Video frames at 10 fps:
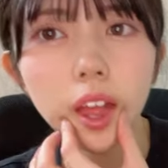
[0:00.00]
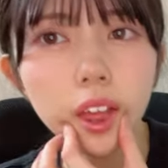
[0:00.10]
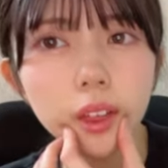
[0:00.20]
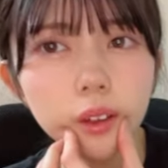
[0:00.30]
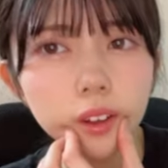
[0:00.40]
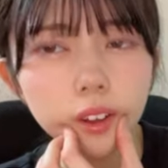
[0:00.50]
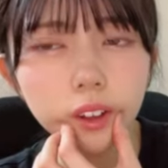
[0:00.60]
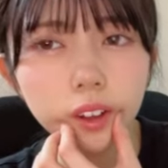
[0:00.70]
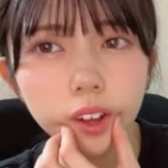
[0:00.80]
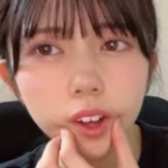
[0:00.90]
あの
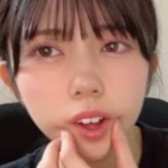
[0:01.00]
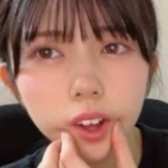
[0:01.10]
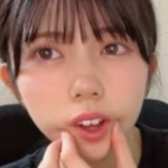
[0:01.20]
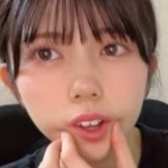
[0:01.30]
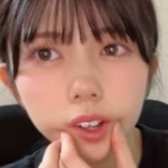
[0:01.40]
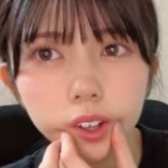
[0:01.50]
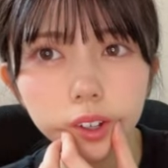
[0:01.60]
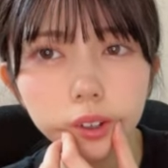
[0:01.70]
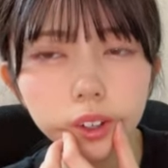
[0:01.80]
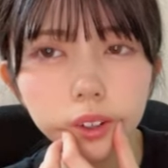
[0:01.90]

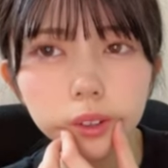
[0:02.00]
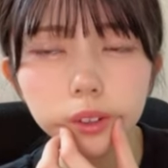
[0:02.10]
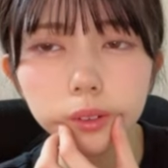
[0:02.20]
口の